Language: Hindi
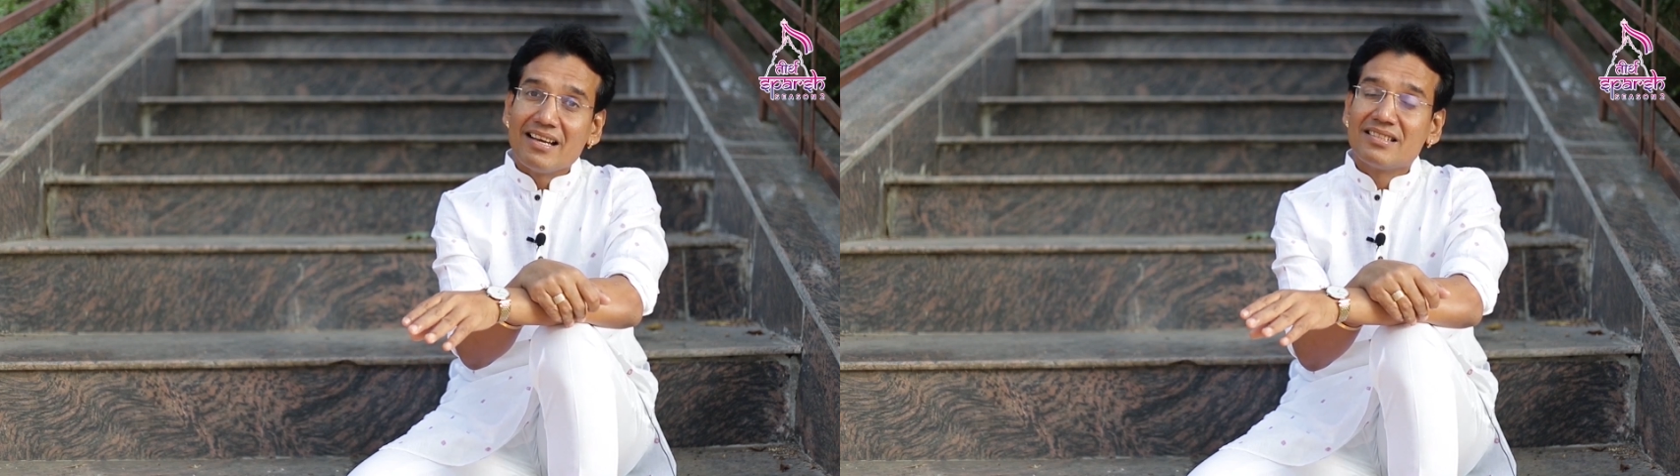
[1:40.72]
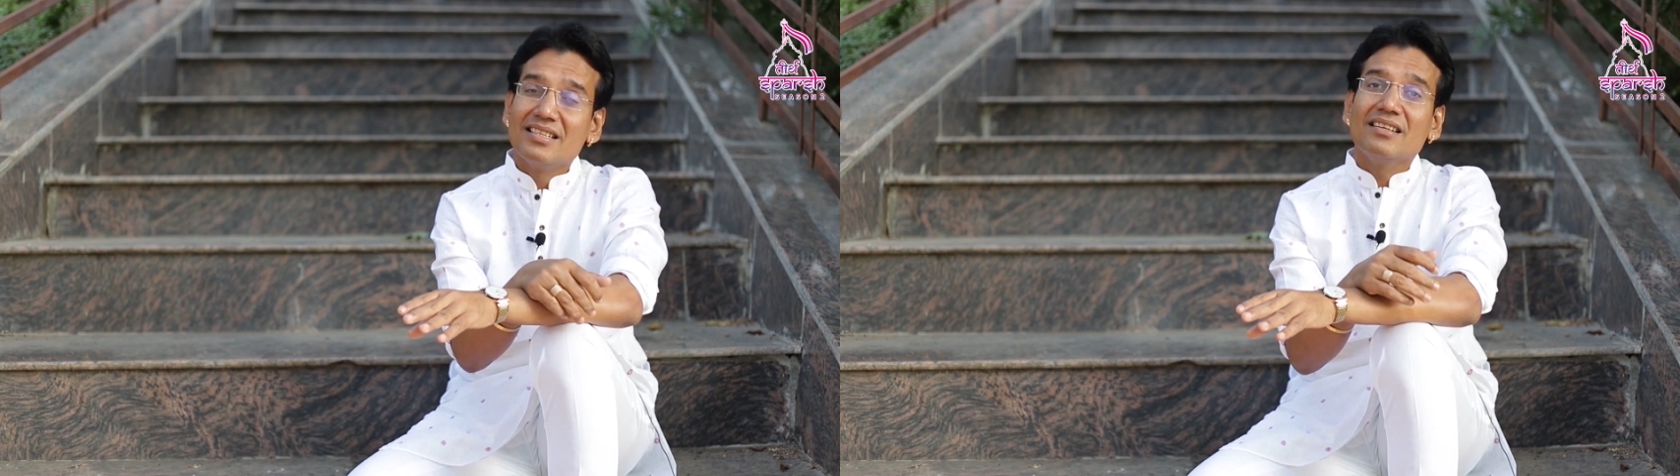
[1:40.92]

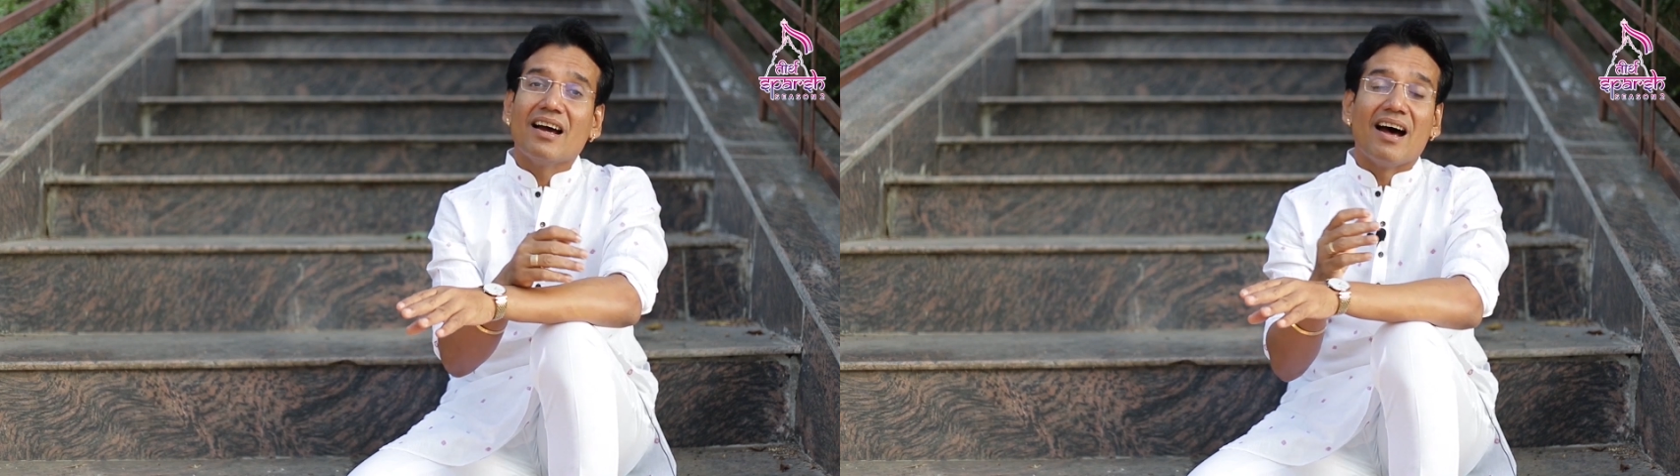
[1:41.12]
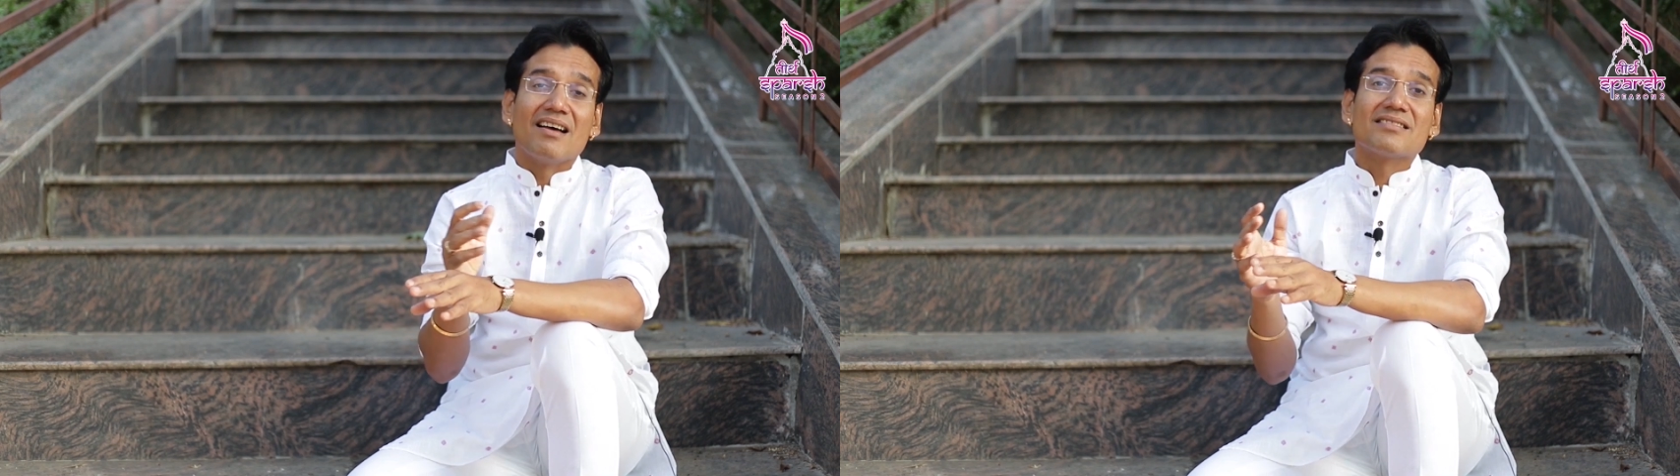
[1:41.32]
ऐसी
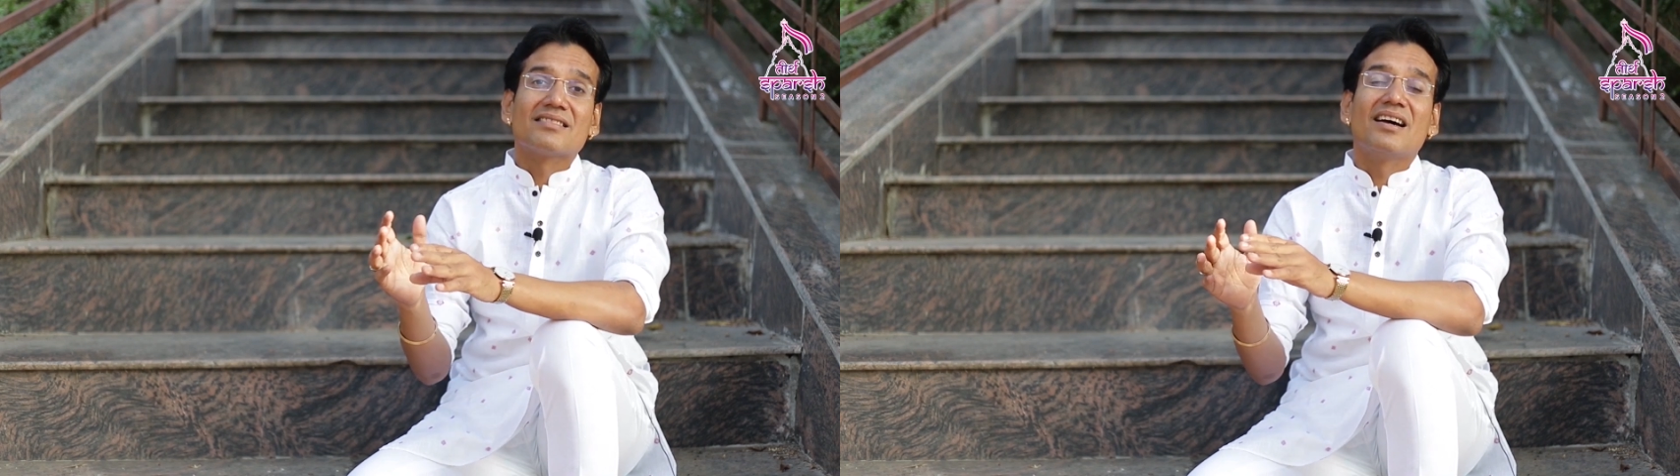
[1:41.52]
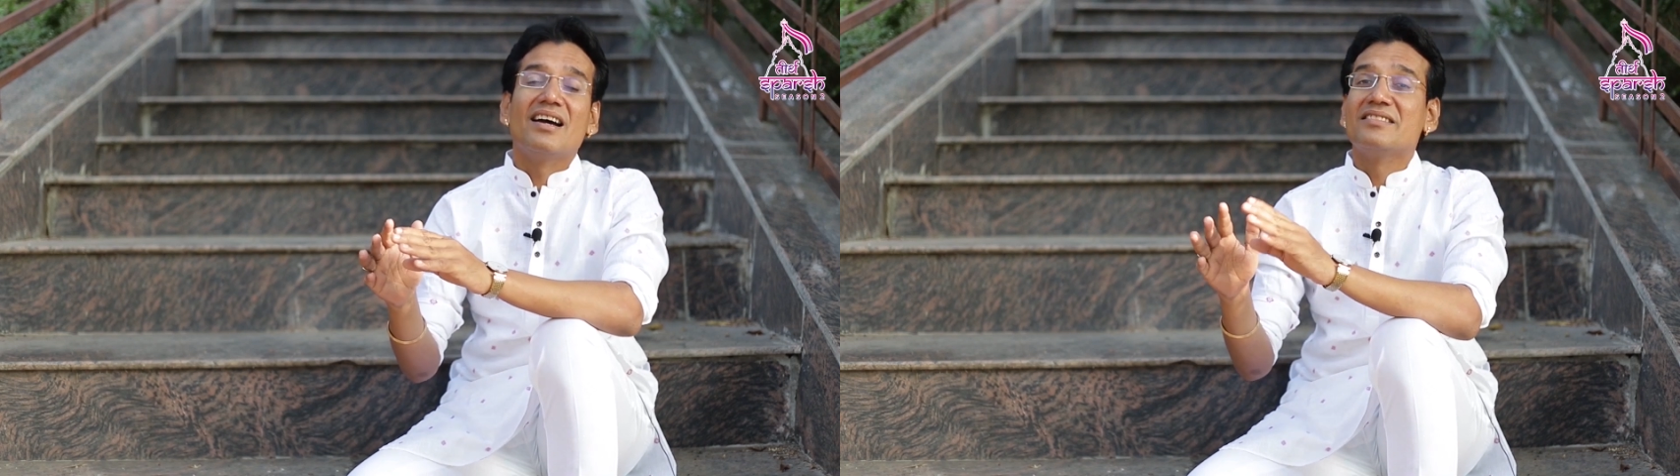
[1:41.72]

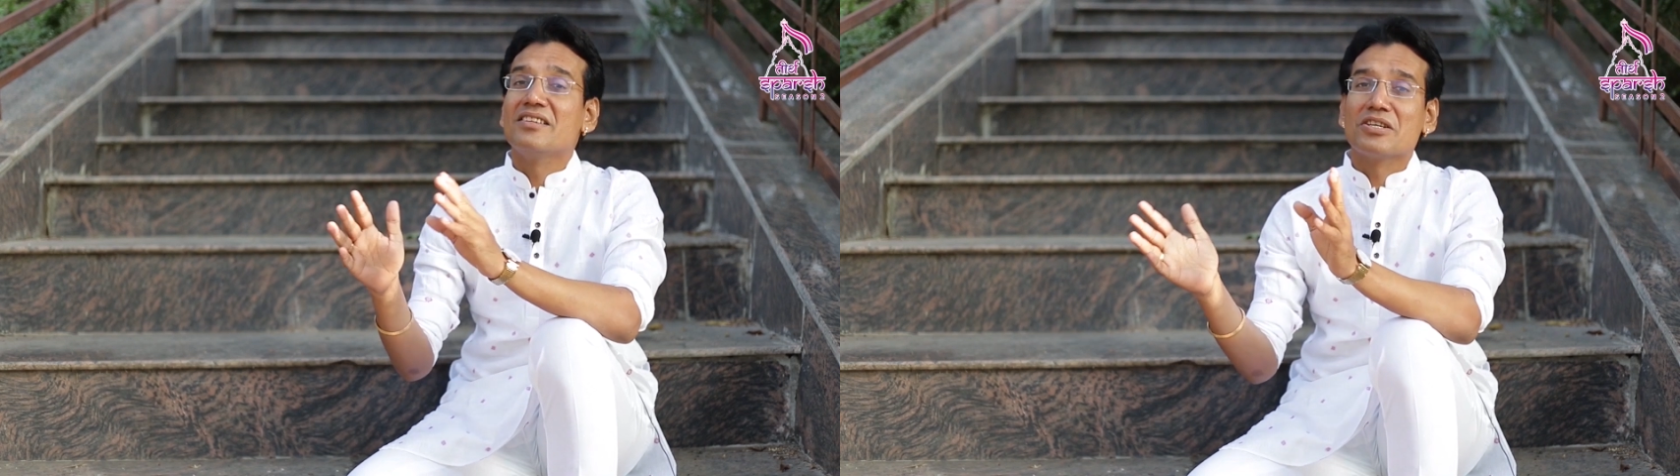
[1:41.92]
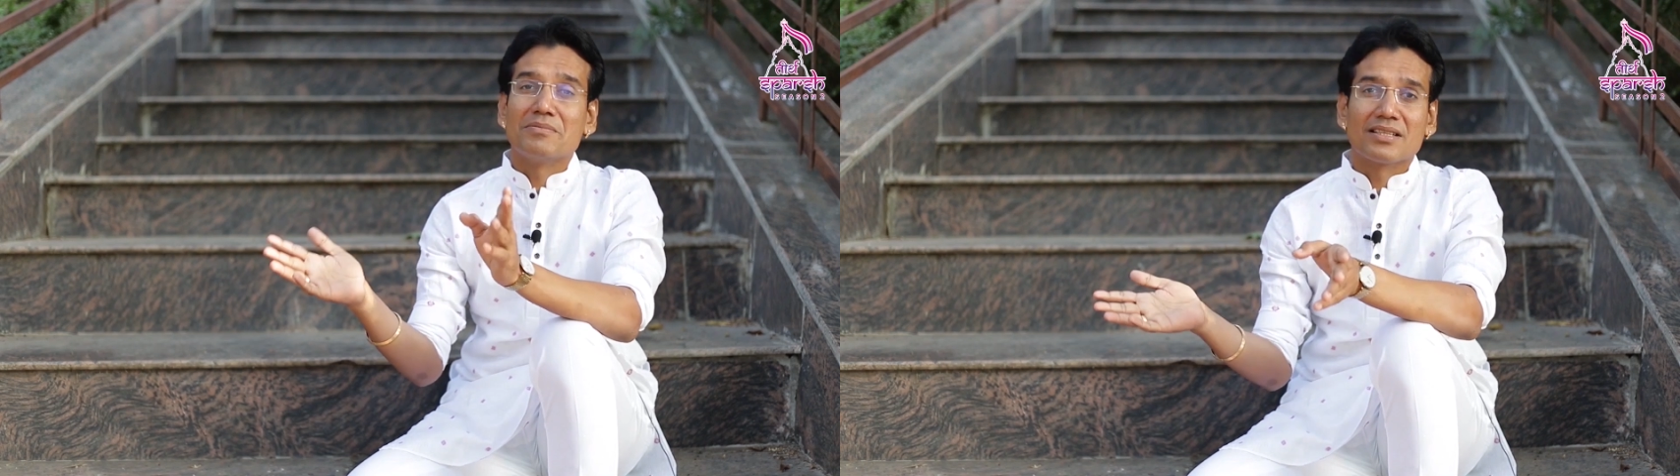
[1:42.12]
आस्था
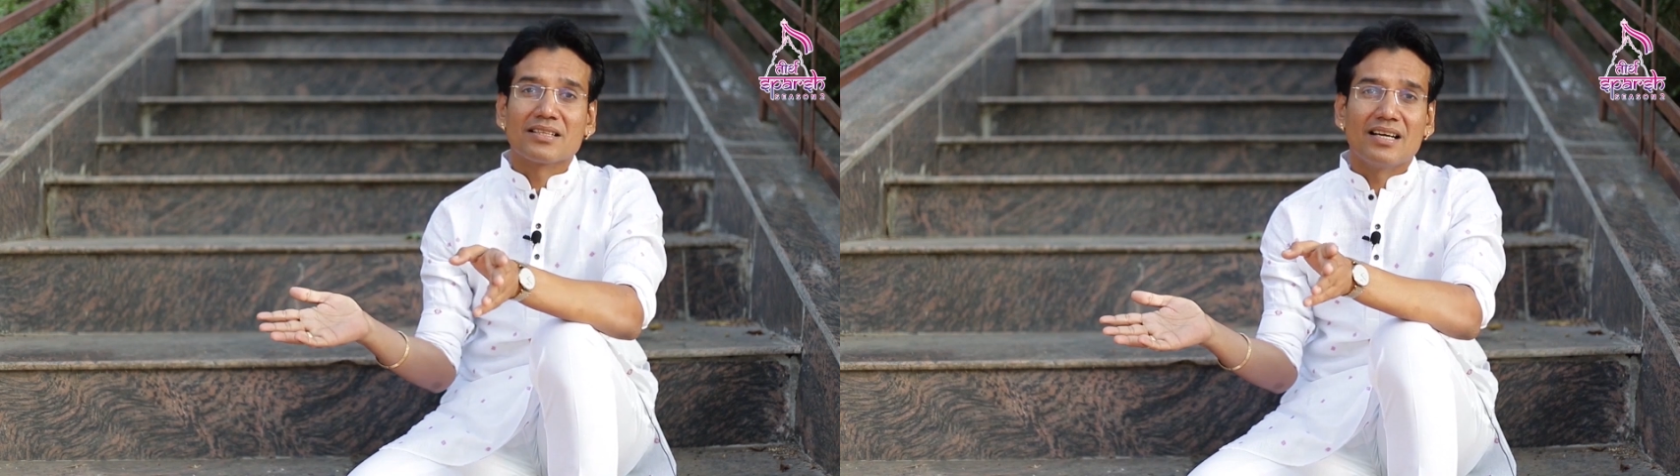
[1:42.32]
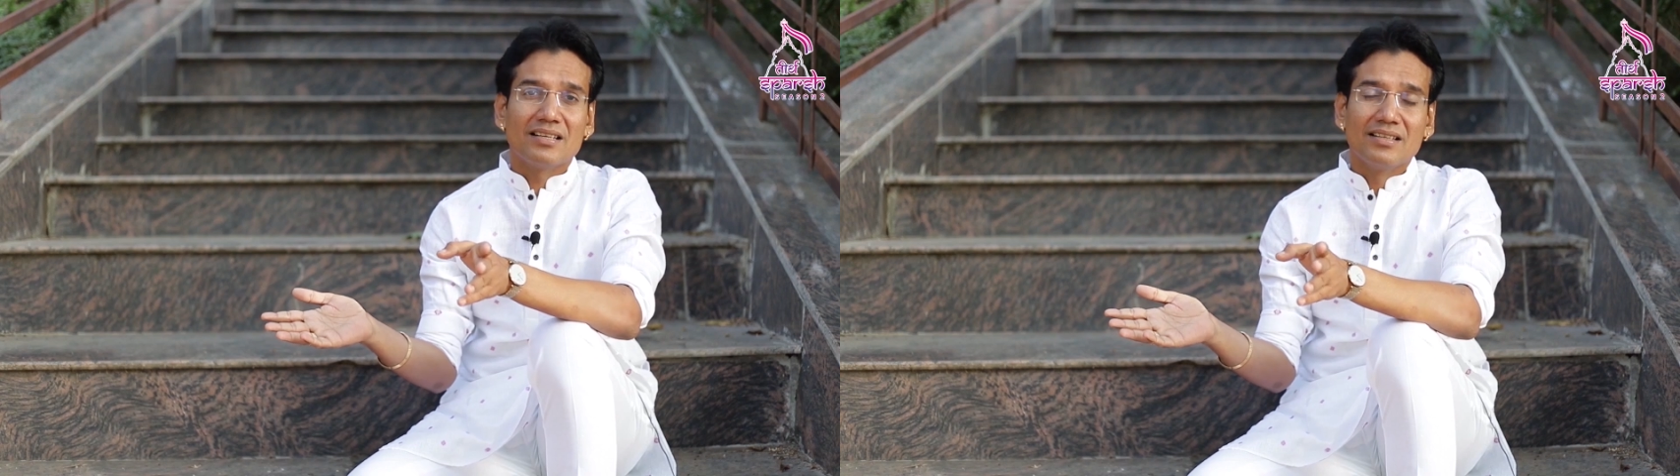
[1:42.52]
ऐसी
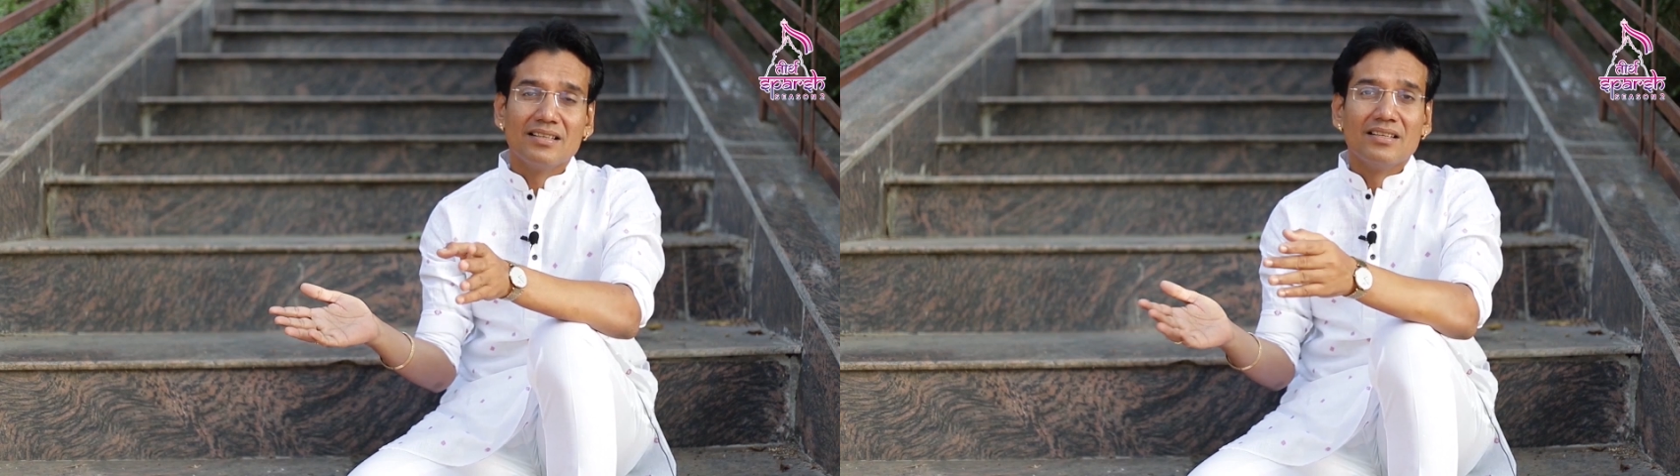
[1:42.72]
चमत्कार